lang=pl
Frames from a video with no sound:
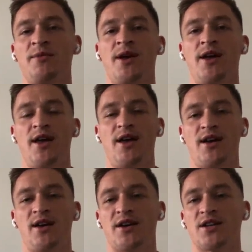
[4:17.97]

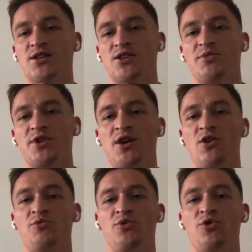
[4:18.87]
Y, radzę sobie
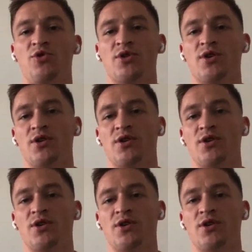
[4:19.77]
na obu